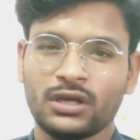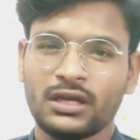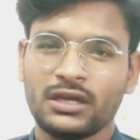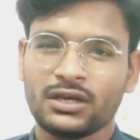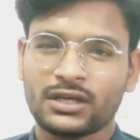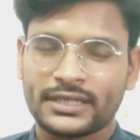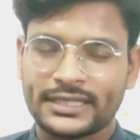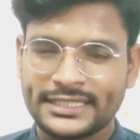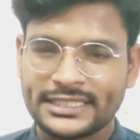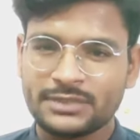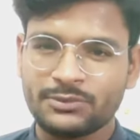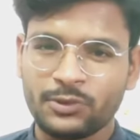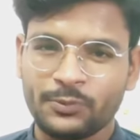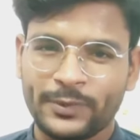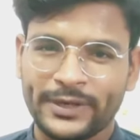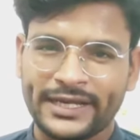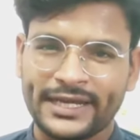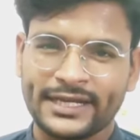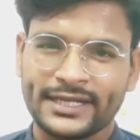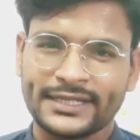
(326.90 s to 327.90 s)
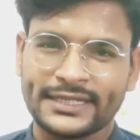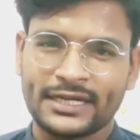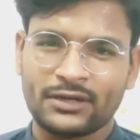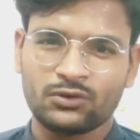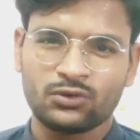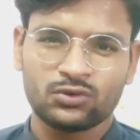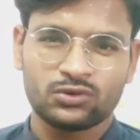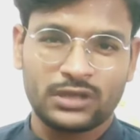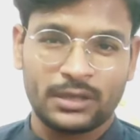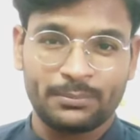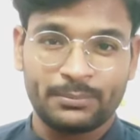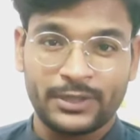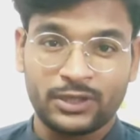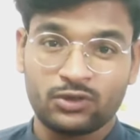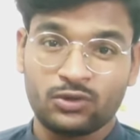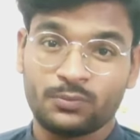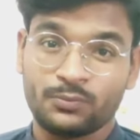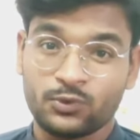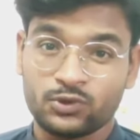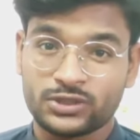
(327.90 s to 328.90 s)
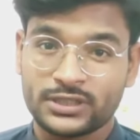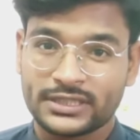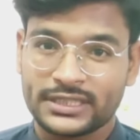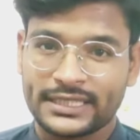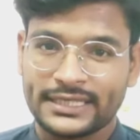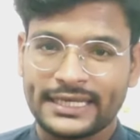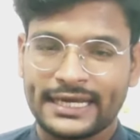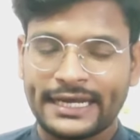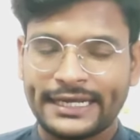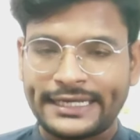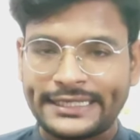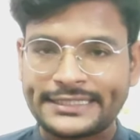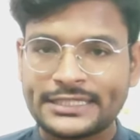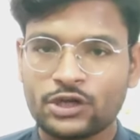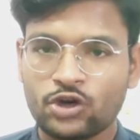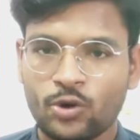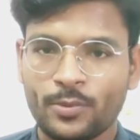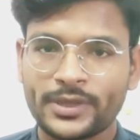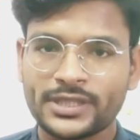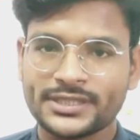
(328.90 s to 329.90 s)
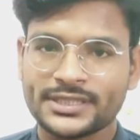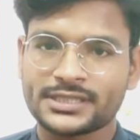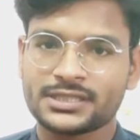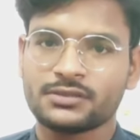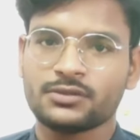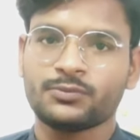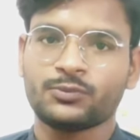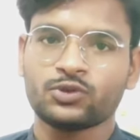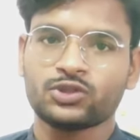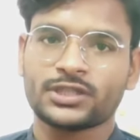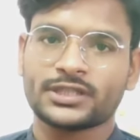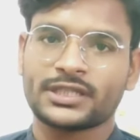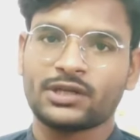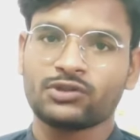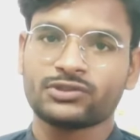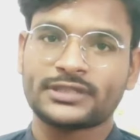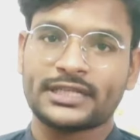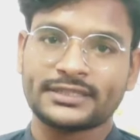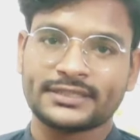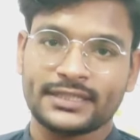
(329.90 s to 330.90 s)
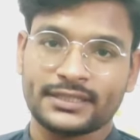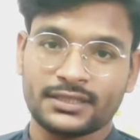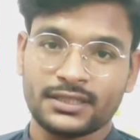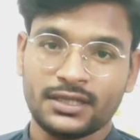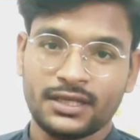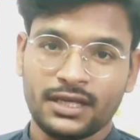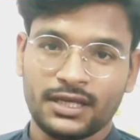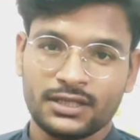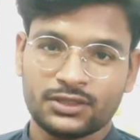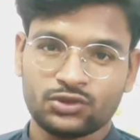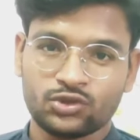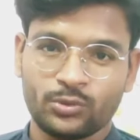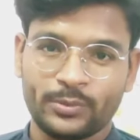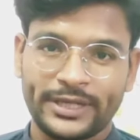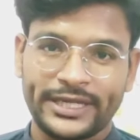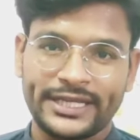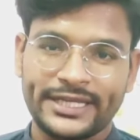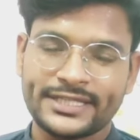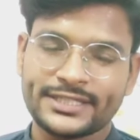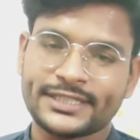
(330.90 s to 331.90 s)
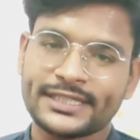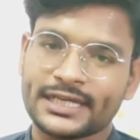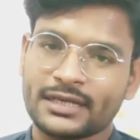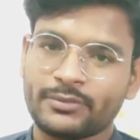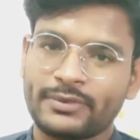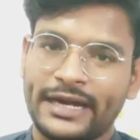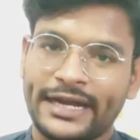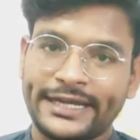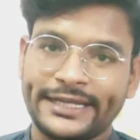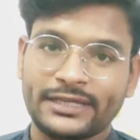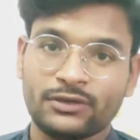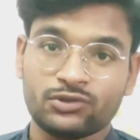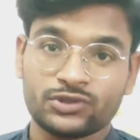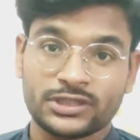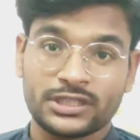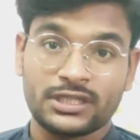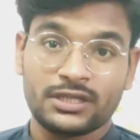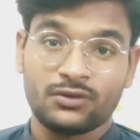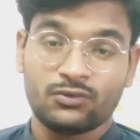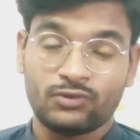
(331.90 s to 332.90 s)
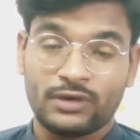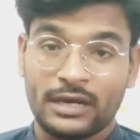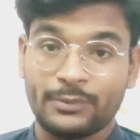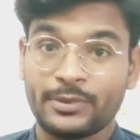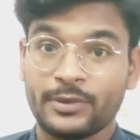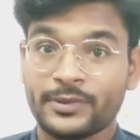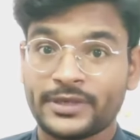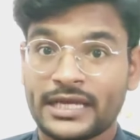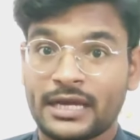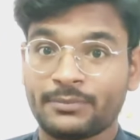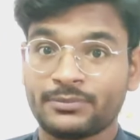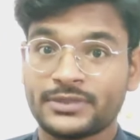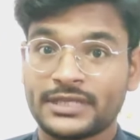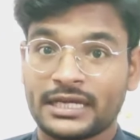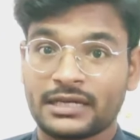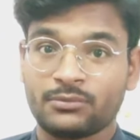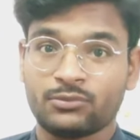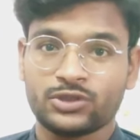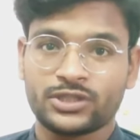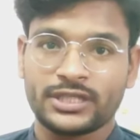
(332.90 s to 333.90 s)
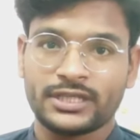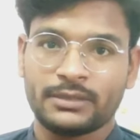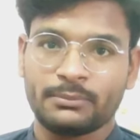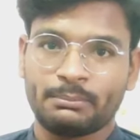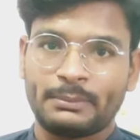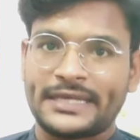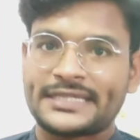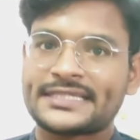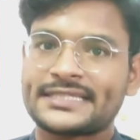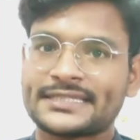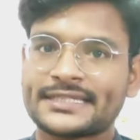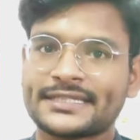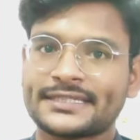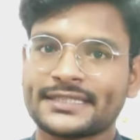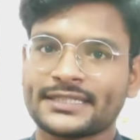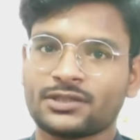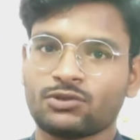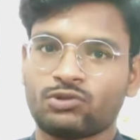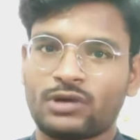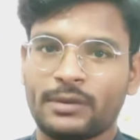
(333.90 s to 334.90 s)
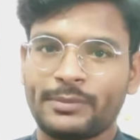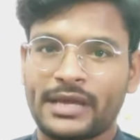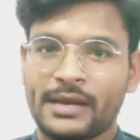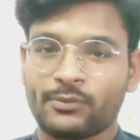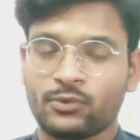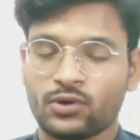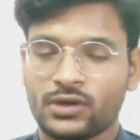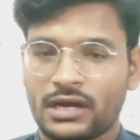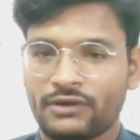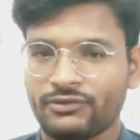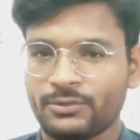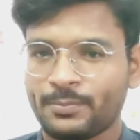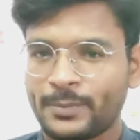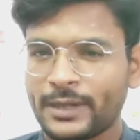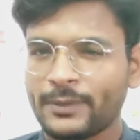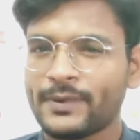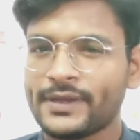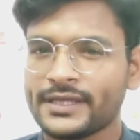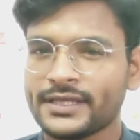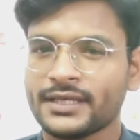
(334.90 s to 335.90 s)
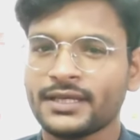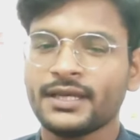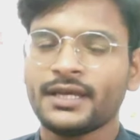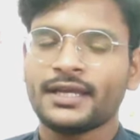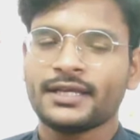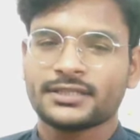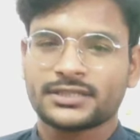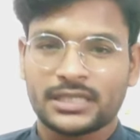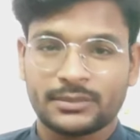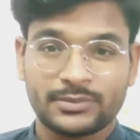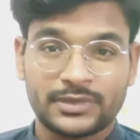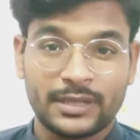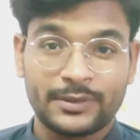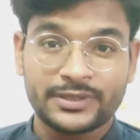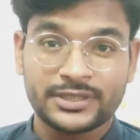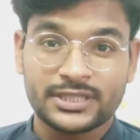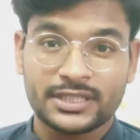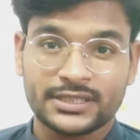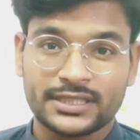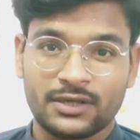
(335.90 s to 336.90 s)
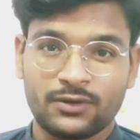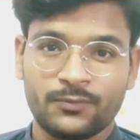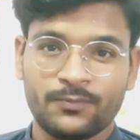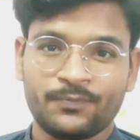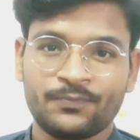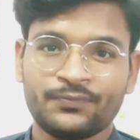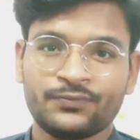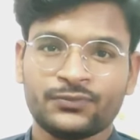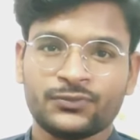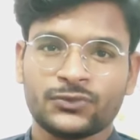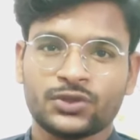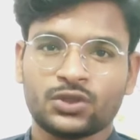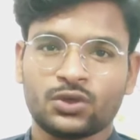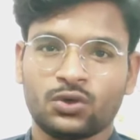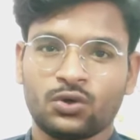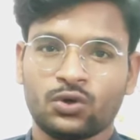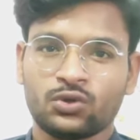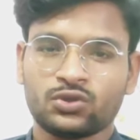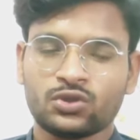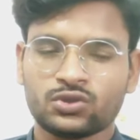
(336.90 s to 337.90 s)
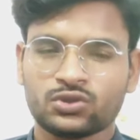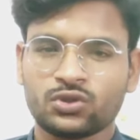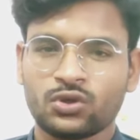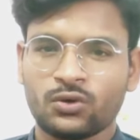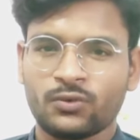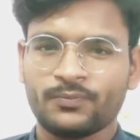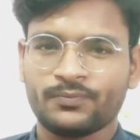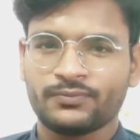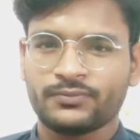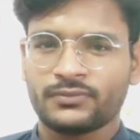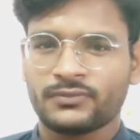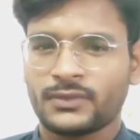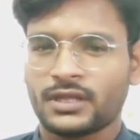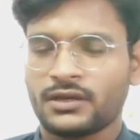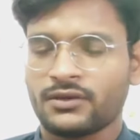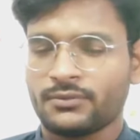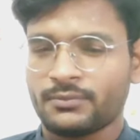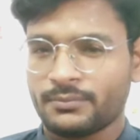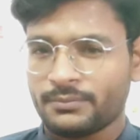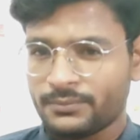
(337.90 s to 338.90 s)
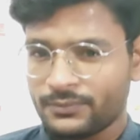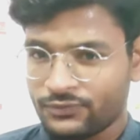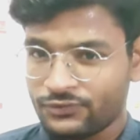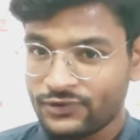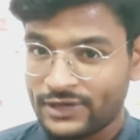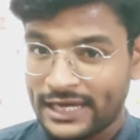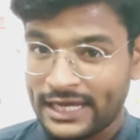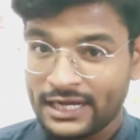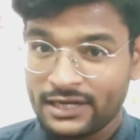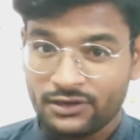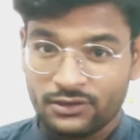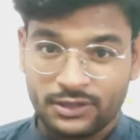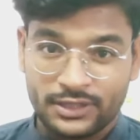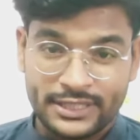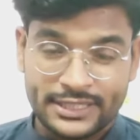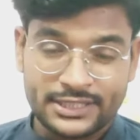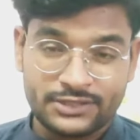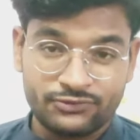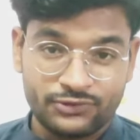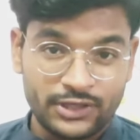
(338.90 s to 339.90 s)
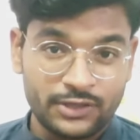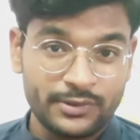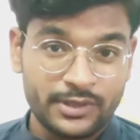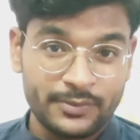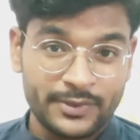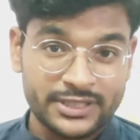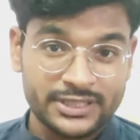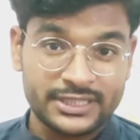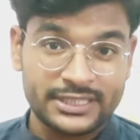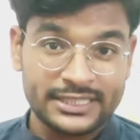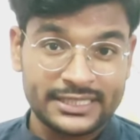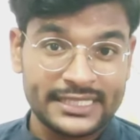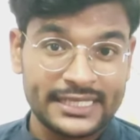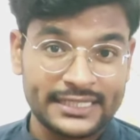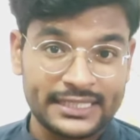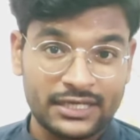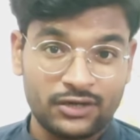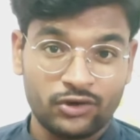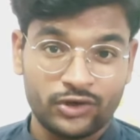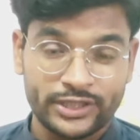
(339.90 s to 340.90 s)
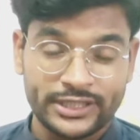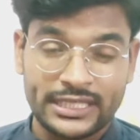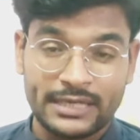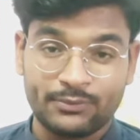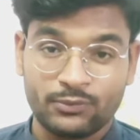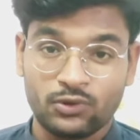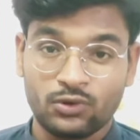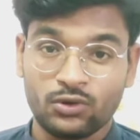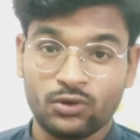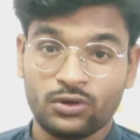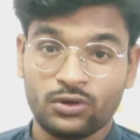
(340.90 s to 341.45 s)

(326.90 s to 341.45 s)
किसी भी प्रकार की डाउट हो तो आप बिल्कुल पूछ सकते हैं यहाँ नीचे कमेंट सेक्शन में पूछ सकते हैं और साथ साथ जो मेरी इंस्टाग्राम आईडी है उसे वहाँ पे भी आप जाकर मुझे मैसेज कर सकते हैं वहाँ मैं आपको काफ़ी ब्रीफली समझा भी सकता हूँ तो दोस्तों फिलहाल इस वीडियो में बस इतना था और यदि आपको